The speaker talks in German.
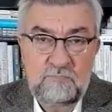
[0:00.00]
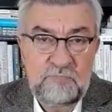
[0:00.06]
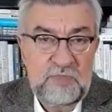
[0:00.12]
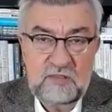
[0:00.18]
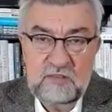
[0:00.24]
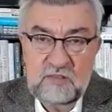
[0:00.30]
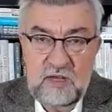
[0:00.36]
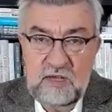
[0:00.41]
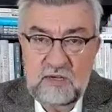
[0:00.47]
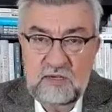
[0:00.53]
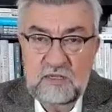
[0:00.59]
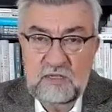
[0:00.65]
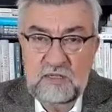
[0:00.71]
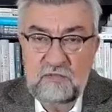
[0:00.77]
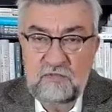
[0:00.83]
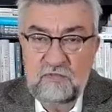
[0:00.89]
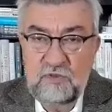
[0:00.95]
Das gleiche
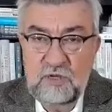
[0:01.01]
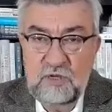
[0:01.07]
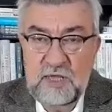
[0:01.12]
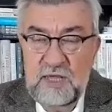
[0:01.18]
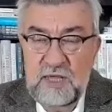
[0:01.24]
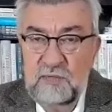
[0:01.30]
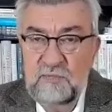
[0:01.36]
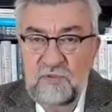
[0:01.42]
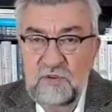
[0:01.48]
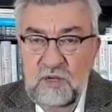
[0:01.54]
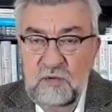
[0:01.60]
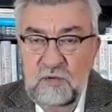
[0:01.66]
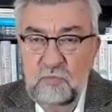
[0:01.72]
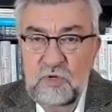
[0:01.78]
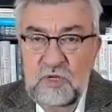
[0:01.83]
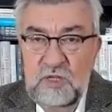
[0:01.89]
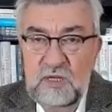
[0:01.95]
gilt für die
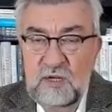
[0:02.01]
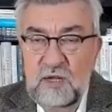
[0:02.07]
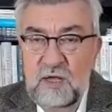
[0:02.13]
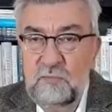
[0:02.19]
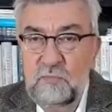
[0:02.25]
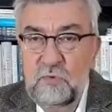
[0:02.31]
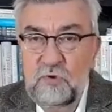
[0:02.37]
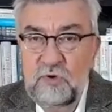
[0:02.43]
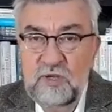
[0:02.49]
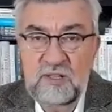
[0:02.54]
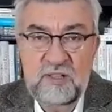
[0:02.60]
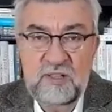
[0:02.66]
Elbphilharmonie in Hamburg,